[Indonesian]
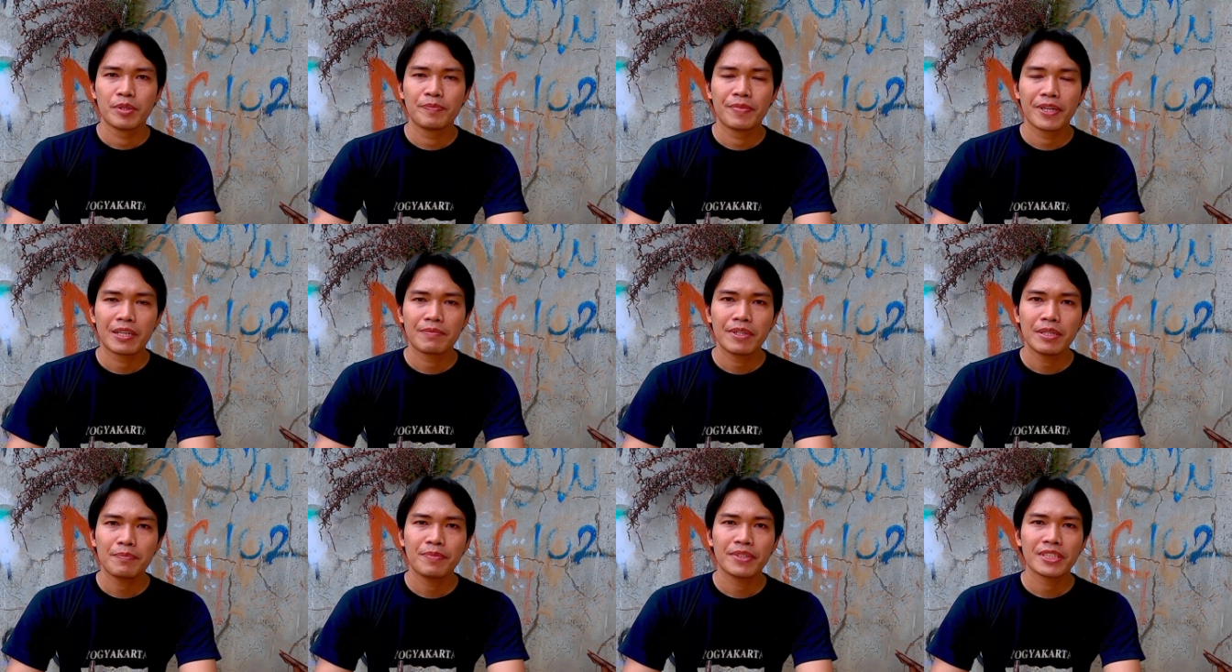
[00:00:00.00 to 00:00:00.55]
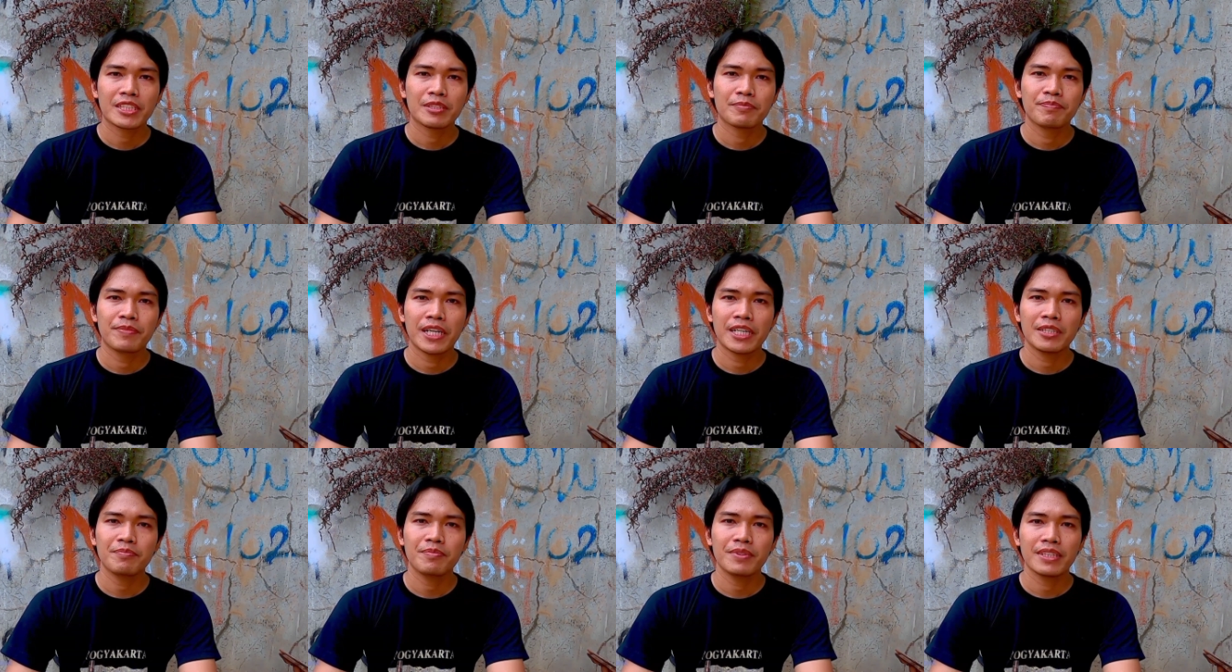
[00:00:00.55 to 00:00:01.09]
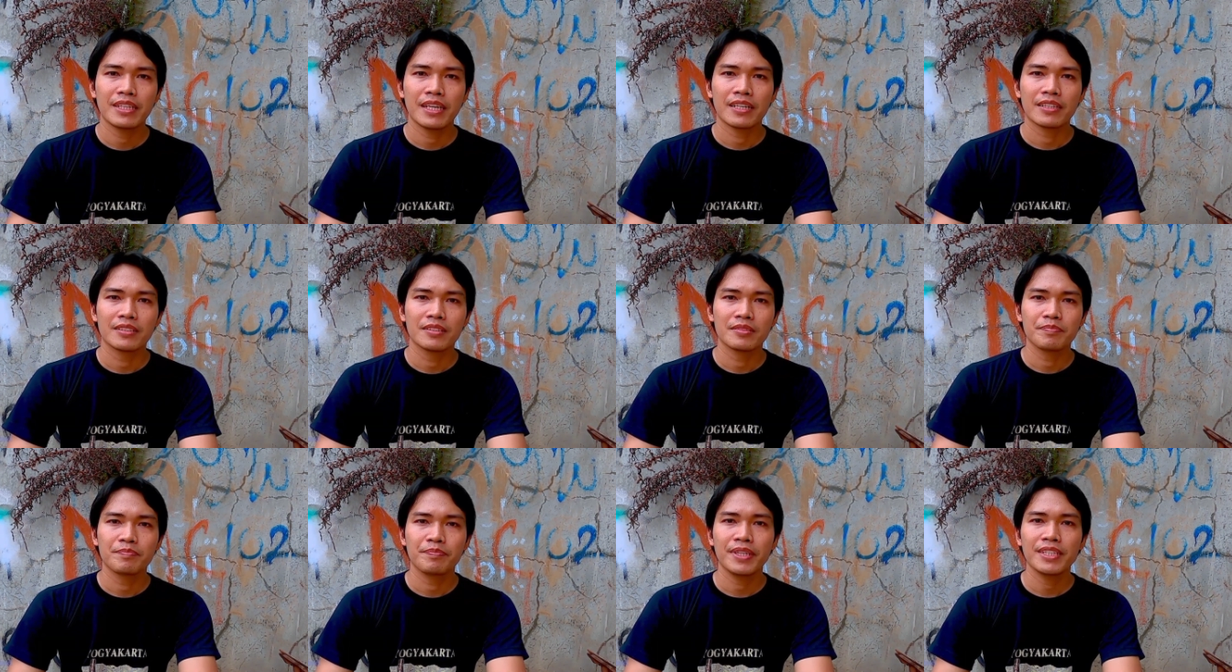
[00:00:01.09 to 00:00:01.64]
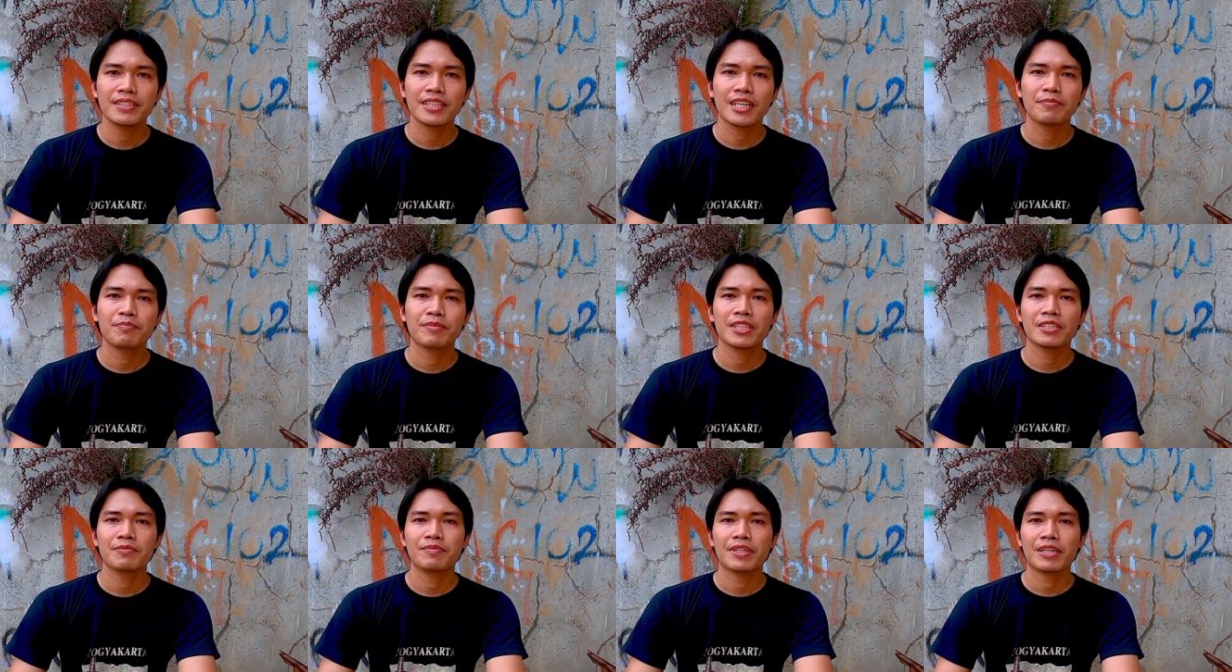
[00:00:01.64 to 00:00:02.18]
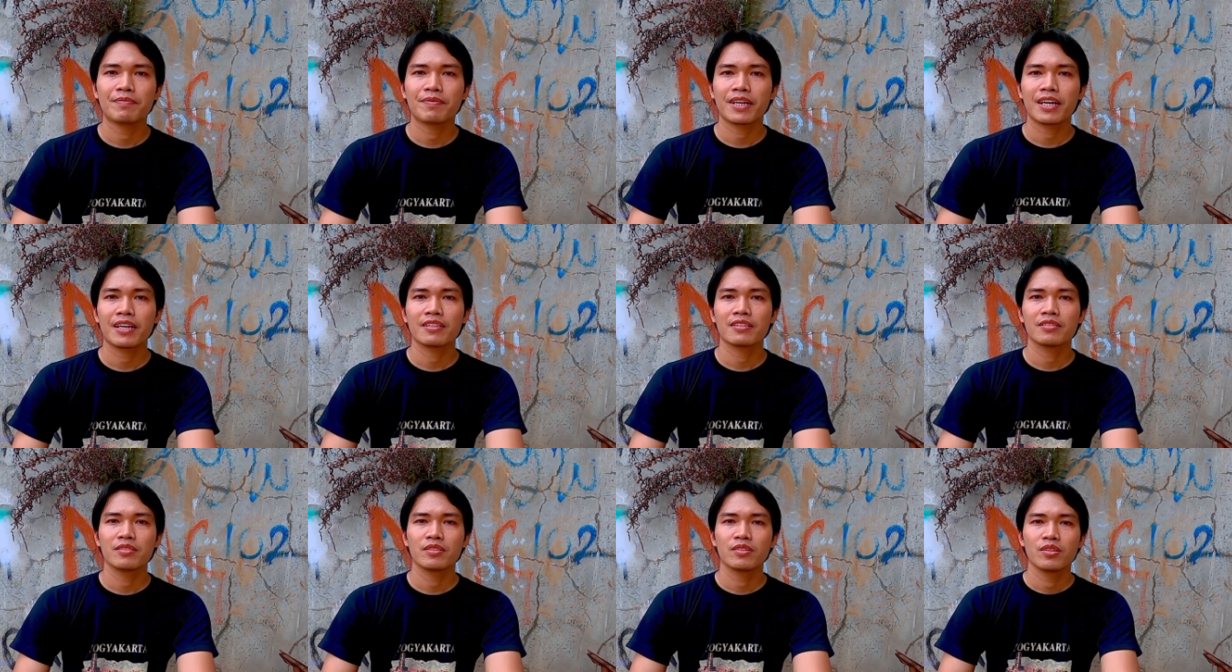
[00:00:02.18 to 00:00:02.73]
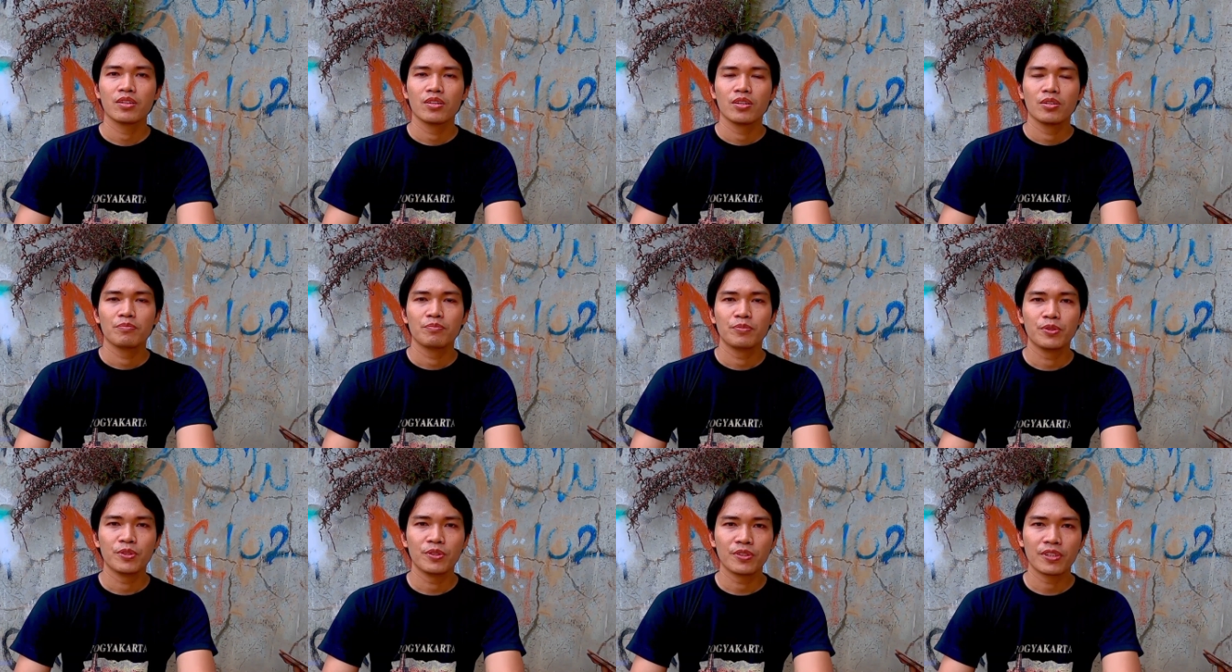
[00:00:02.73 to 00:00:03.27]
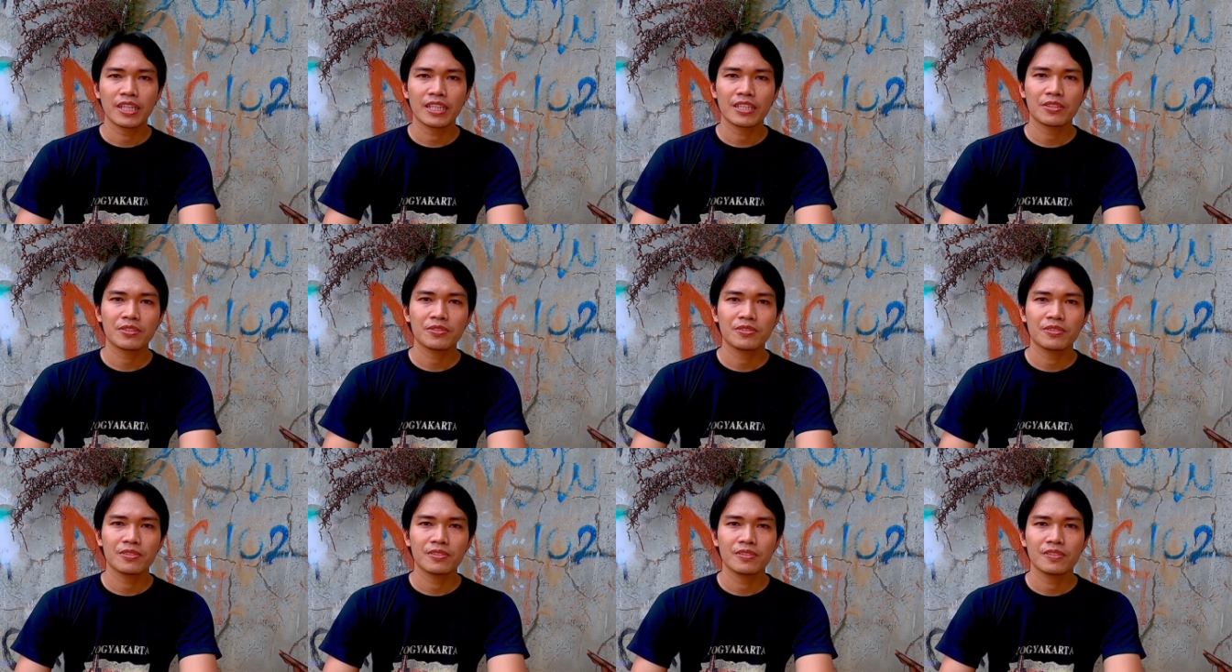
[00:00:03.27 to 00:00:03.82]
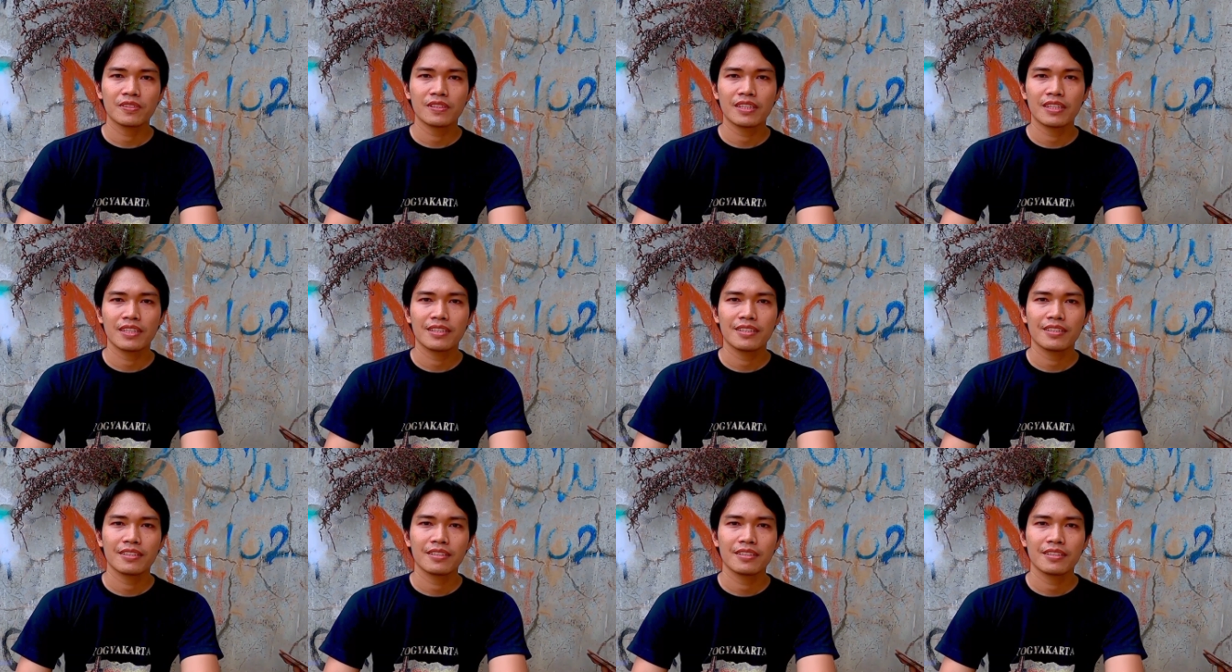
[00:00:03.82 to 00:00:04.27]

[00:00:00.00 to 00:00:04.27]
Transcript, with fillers: beberapa penyebab yang bisa menyebabkan burung itu